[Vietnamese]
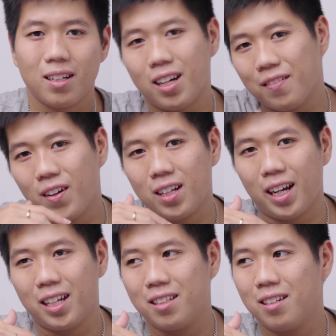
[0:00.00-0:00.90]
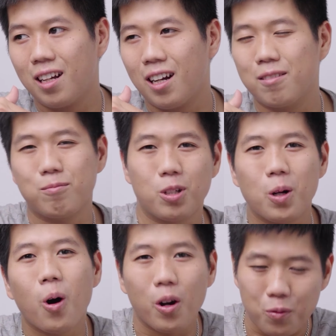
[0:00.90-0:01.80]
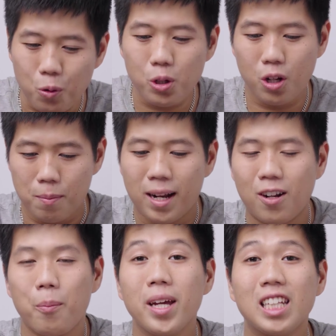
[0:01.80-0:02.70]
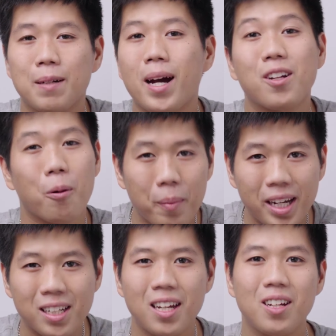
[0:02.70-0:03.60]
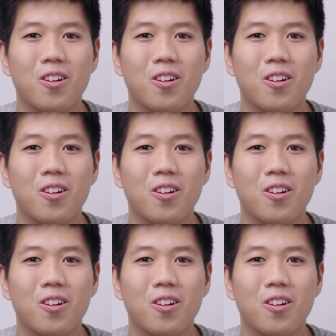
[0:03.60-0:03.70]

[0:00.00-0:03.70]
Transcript: Cái phần này như là một câu hỏi vui thôi, bạn nào biết thì các bạn comment,